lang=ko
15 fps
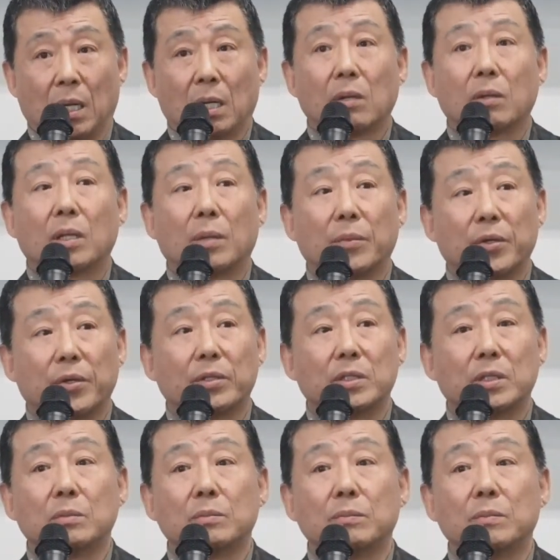그렇다면
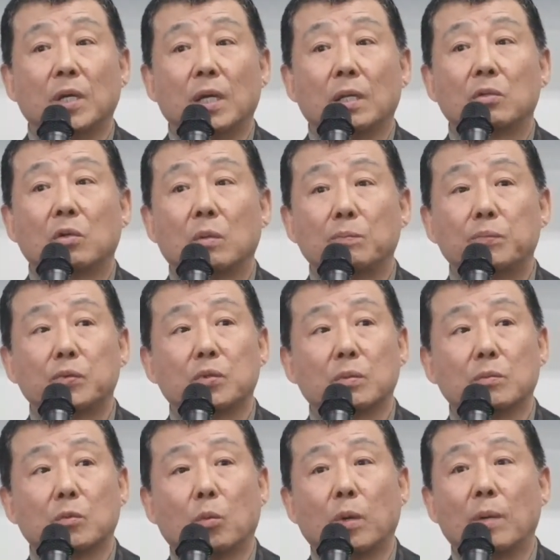지금 트럼프
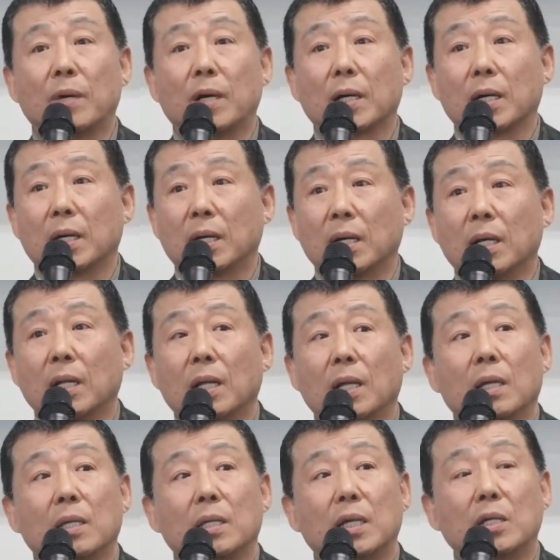정 오바마가
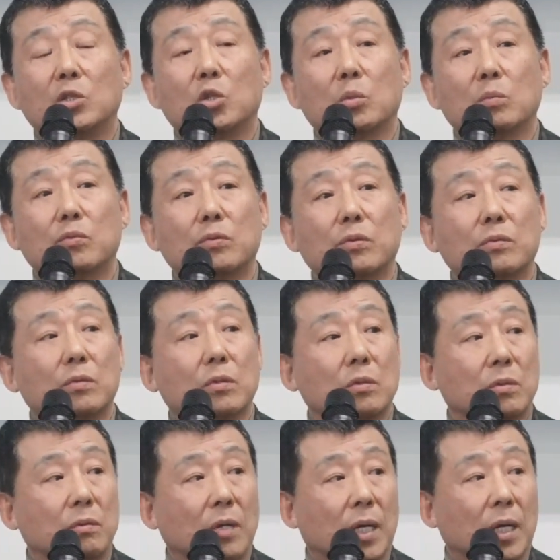이란
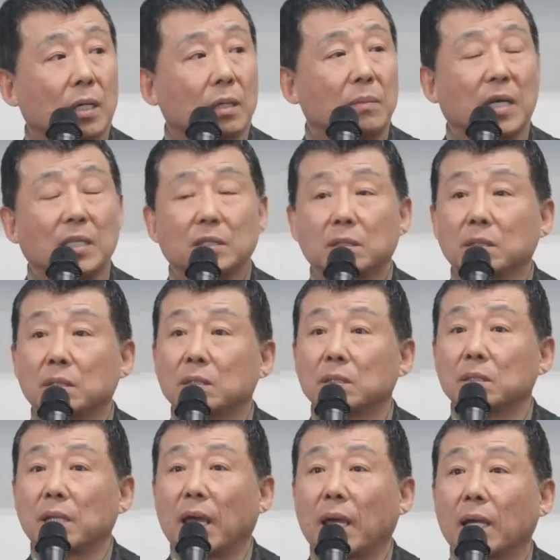정부랑 맺은
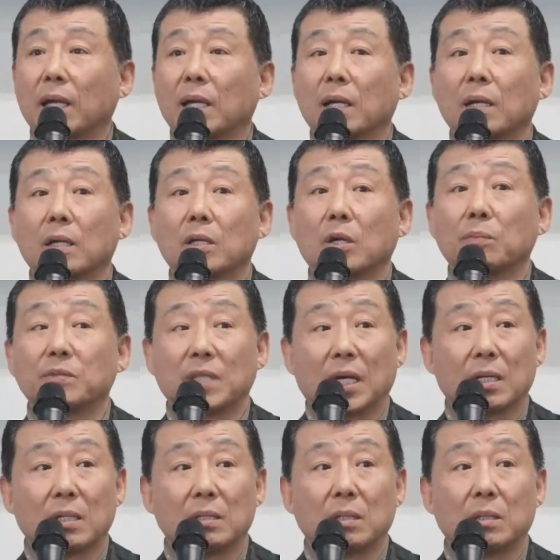그 핵
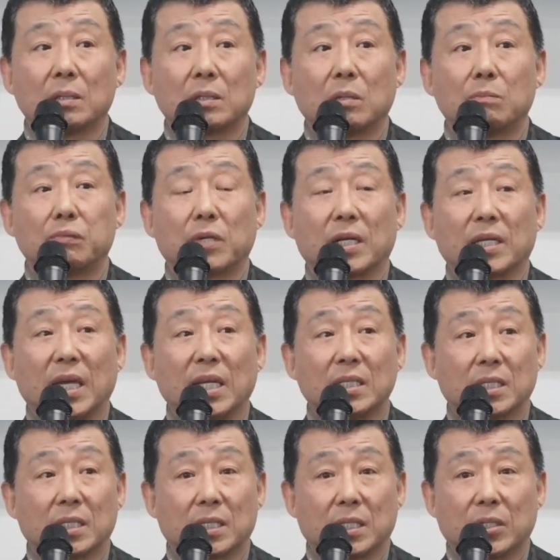협상을 트럼프가
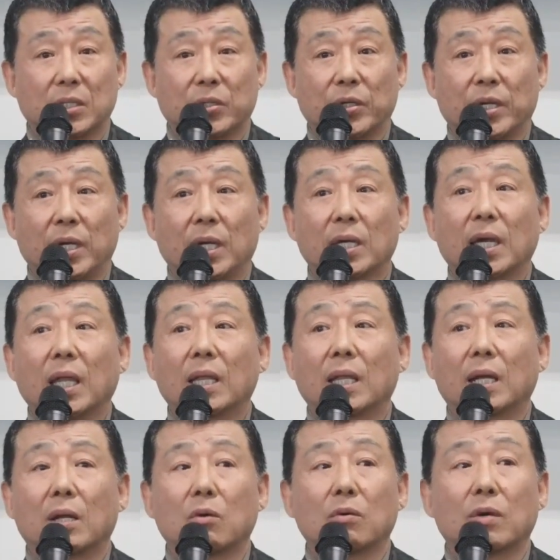깼잖아요.
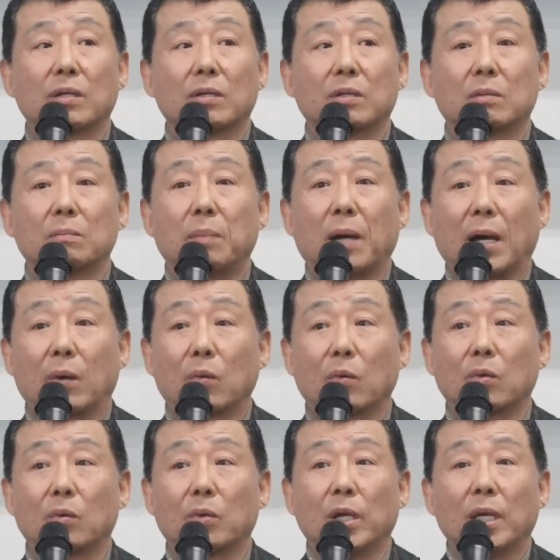깼다라고 하는 거는
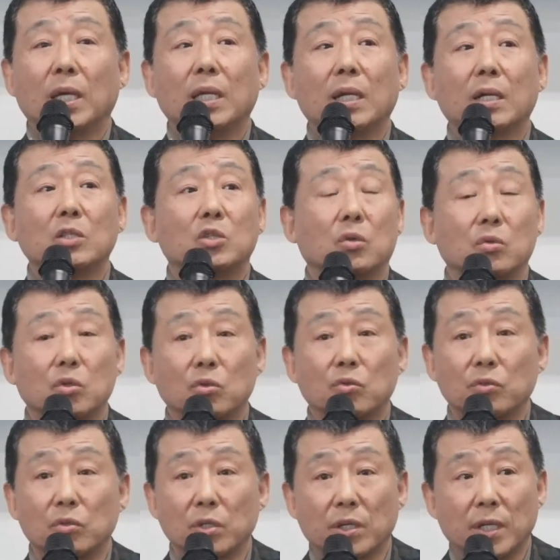바로 이란
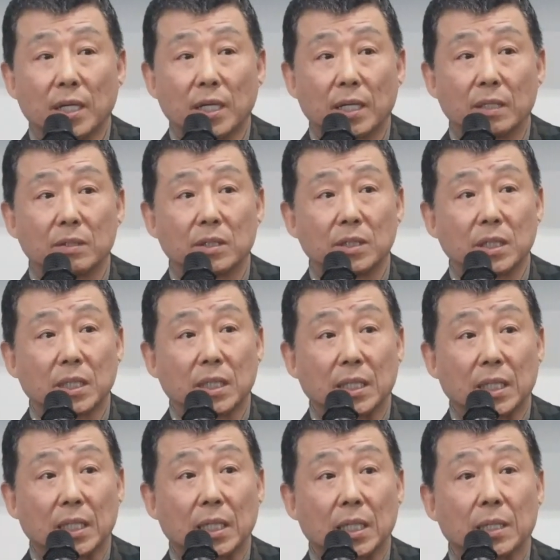정규군을 겨냥하는 것이
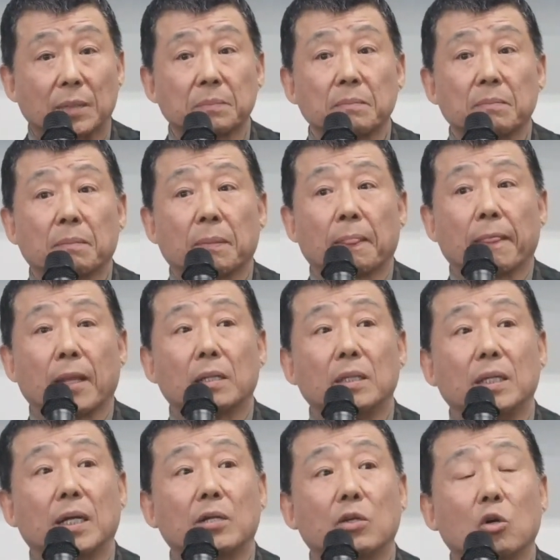아니라
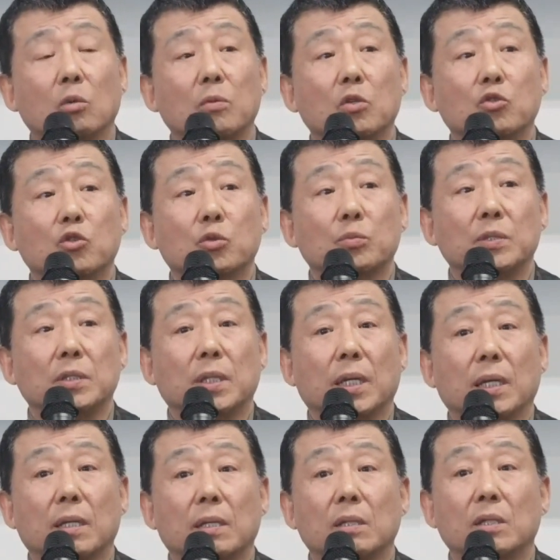이란
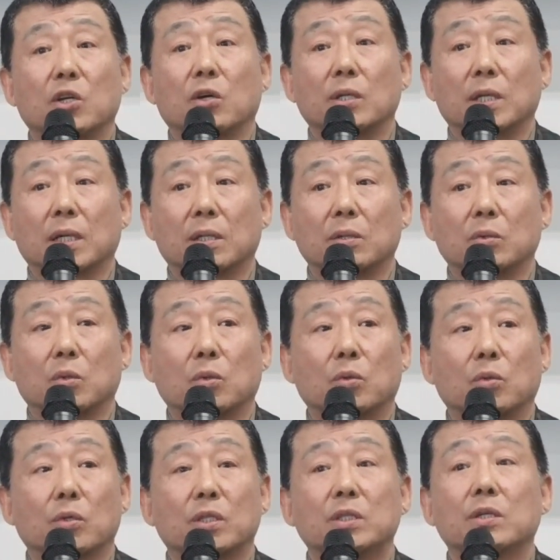혁명수비대를 겨냥하는
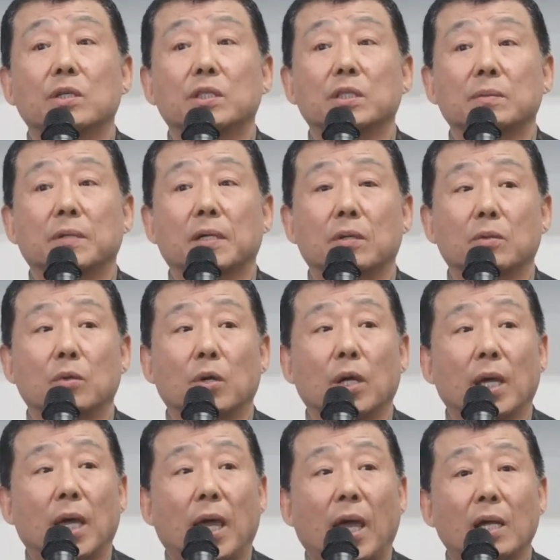거고 그것이 말로
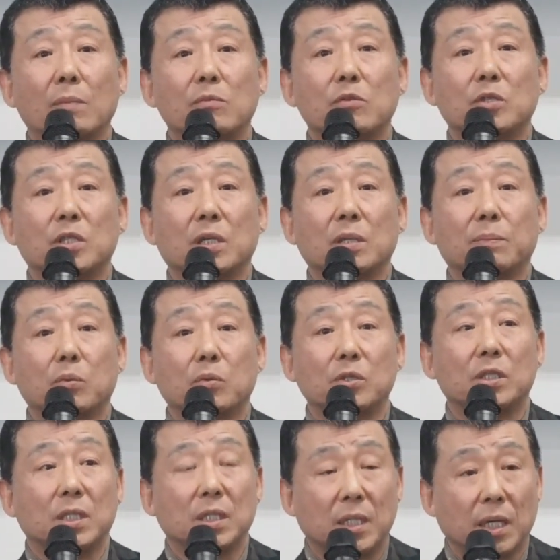핵 문제의
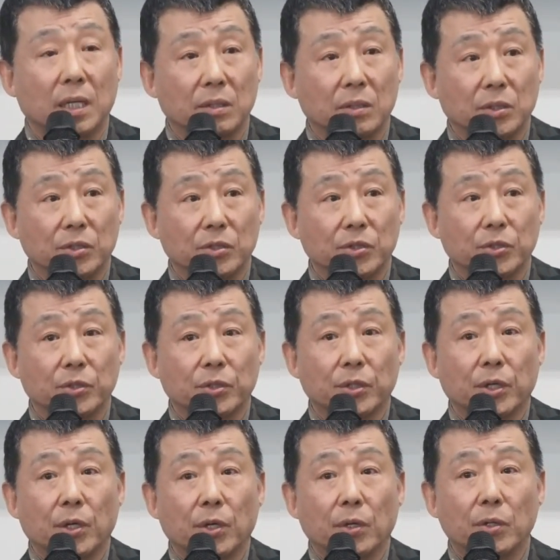본질이라는 거죠.
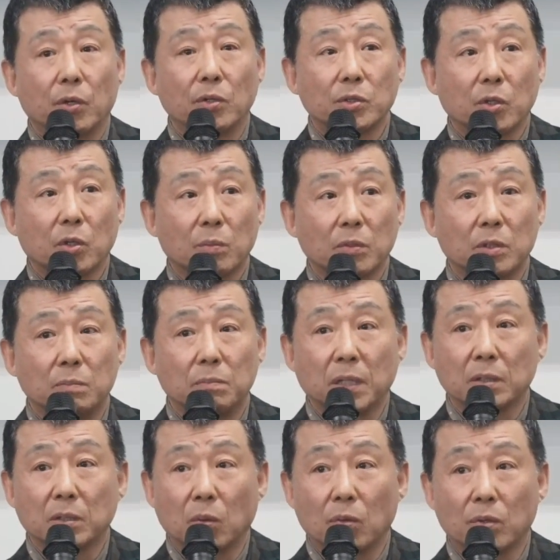여기서 여러분
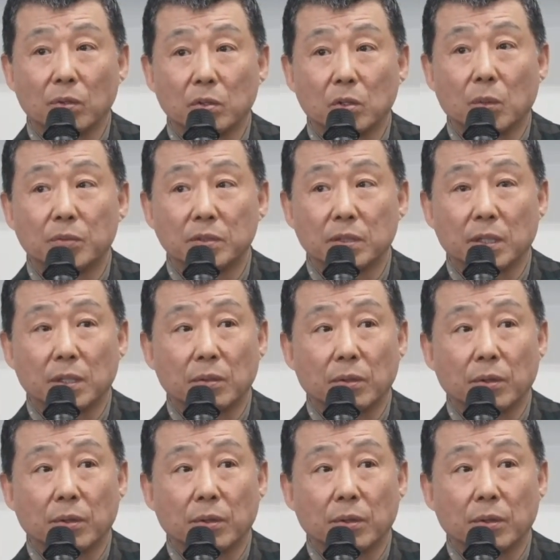금방 떠오르는 거 없으세요?